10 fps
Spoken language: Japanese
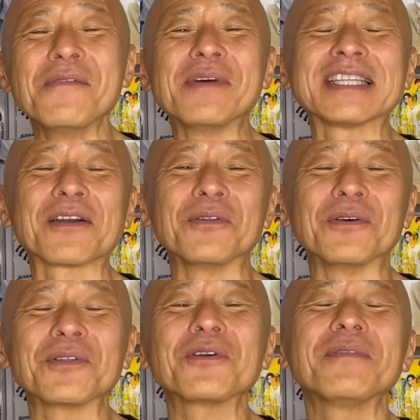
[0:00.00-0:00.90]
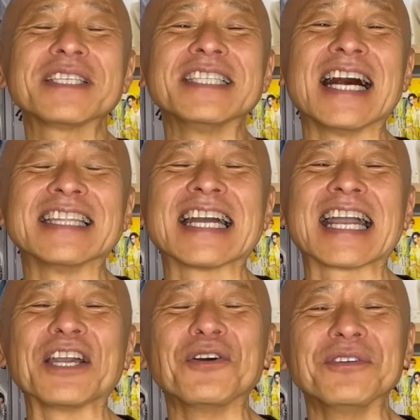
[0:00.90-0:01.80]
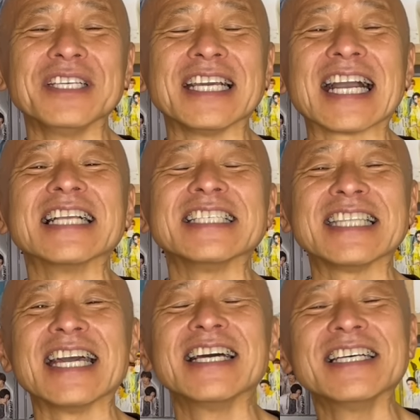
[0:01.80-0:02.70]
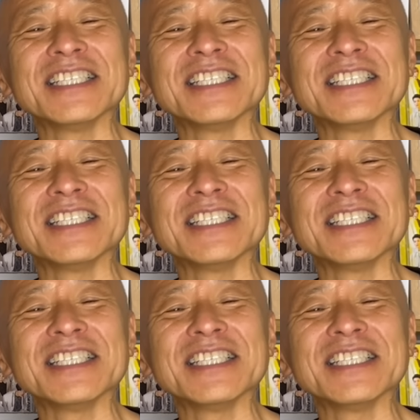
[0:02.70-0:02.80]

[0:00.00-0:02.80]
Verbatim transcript: またこの特別ななんか夜に感じて、